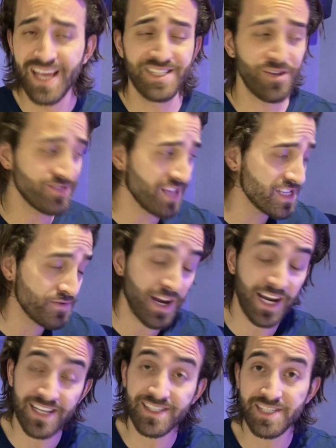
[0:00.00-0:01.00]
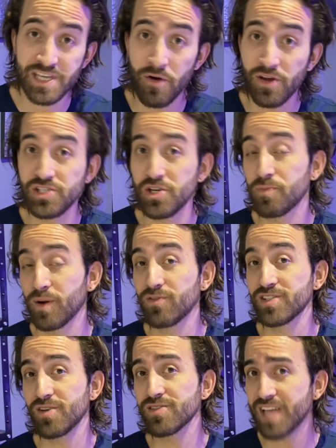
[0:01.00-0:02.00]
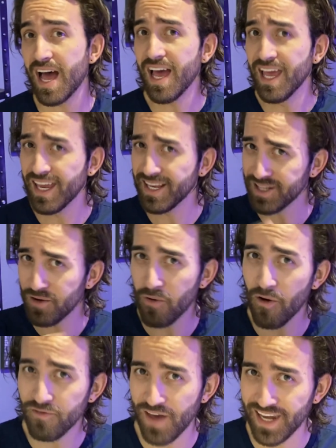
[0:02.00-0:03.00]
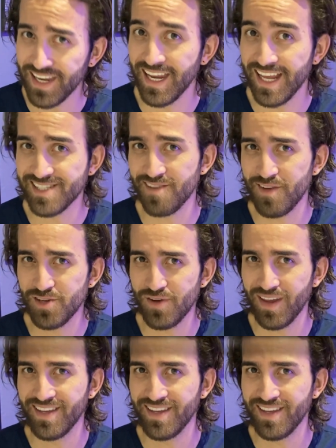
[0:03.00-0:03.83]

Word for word: São seis fragrâncias que eu indico para você usar, então confere nesse vídeo